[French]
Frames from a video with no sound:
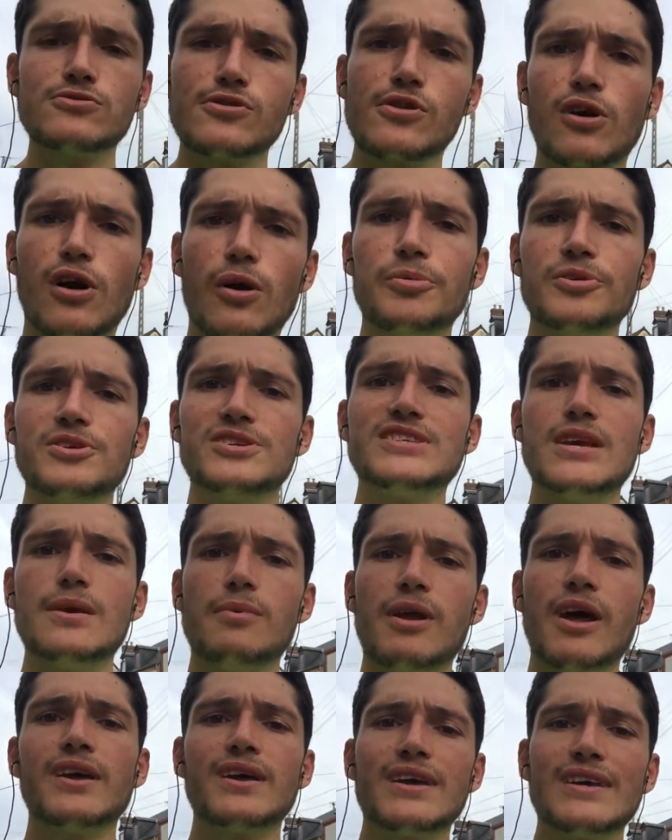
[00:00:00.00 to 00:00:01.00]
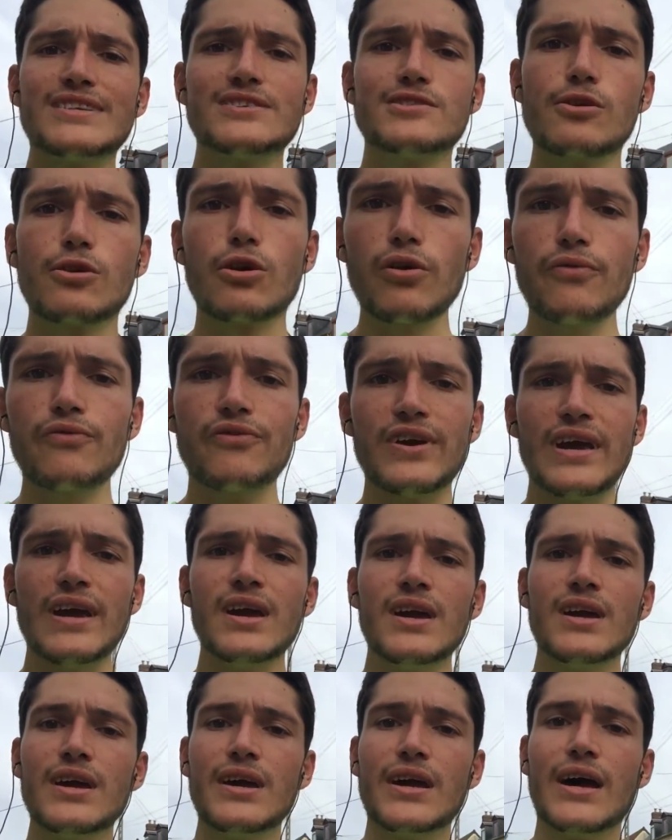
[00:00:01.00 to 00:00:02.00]
tu le rends possible. Et si tu le refais,
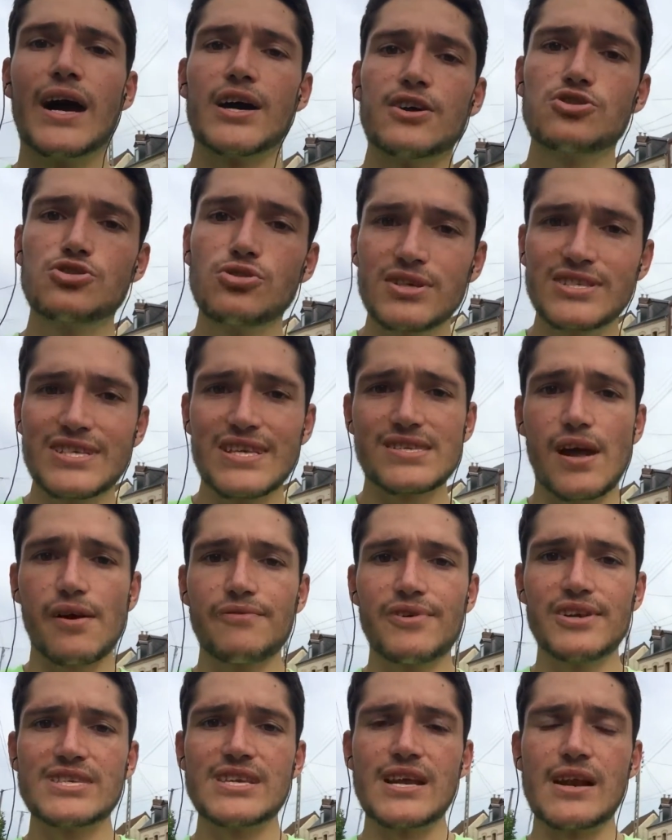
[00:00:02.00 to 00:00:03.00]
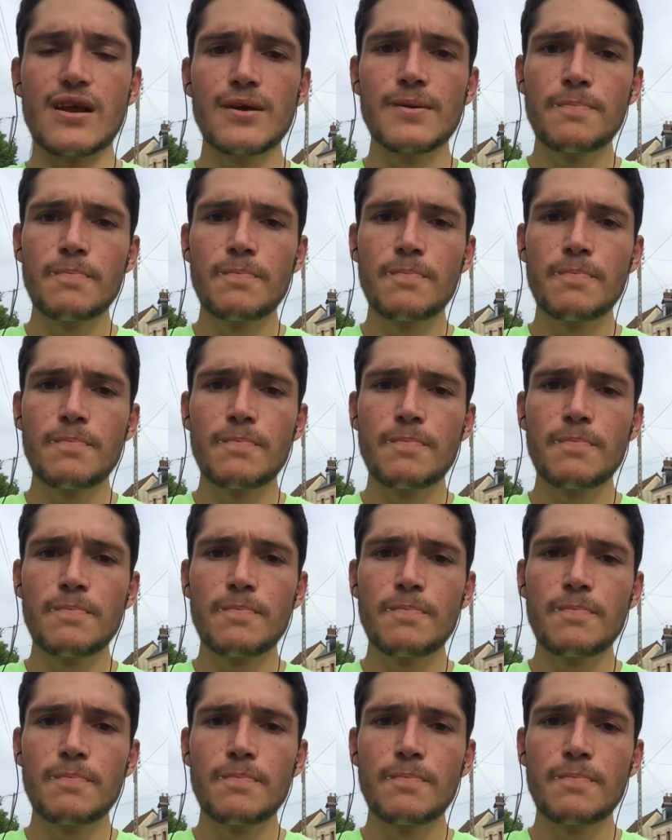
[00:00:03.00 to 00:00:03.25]
un jour, ça sera facile.